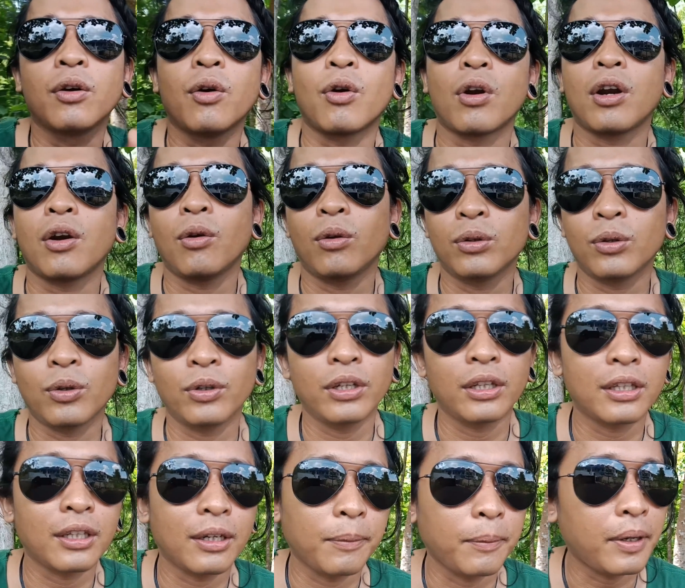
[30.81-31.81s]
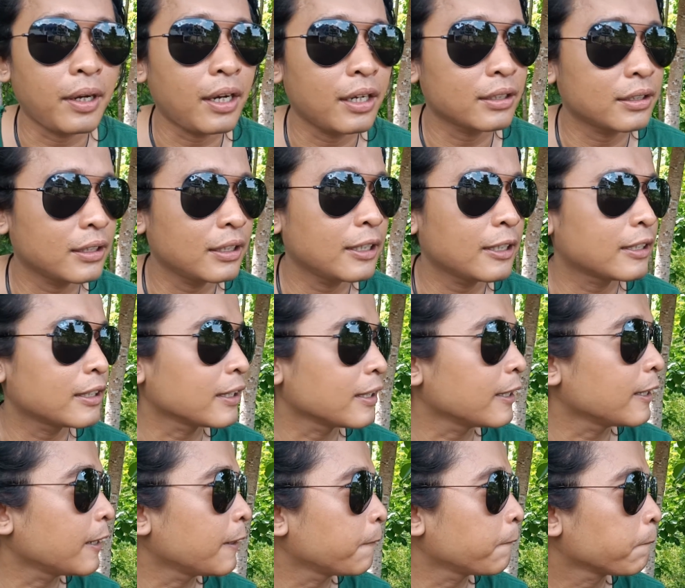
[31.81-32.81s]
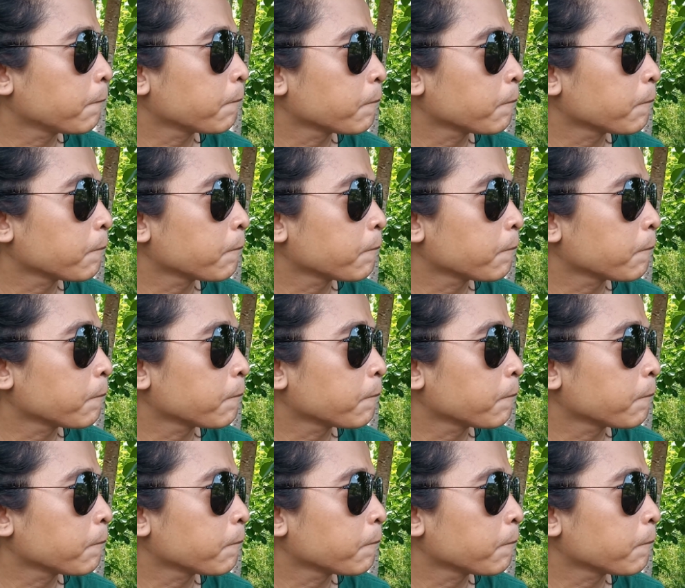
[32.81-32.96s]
orang nonton ya terima kasih sing